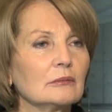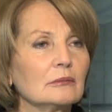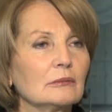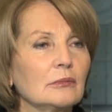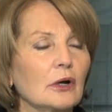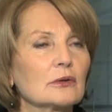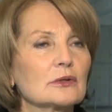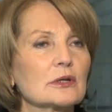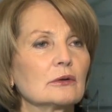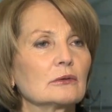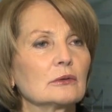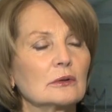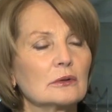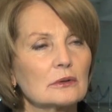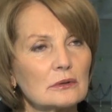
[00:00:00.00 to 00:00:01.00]
bo
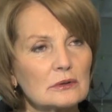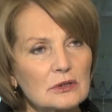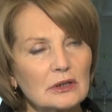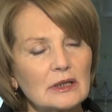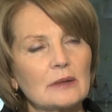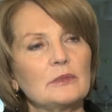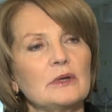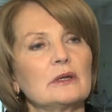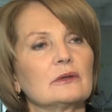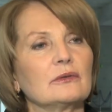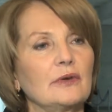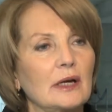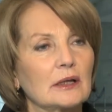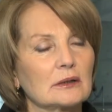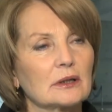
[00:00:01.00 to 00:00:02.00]
są y, co najmniej
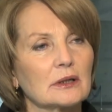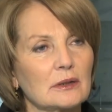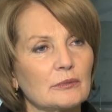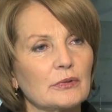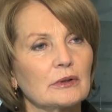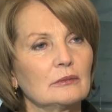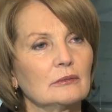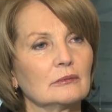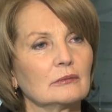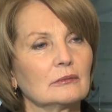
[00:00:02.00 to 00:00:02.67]
dwa tryby.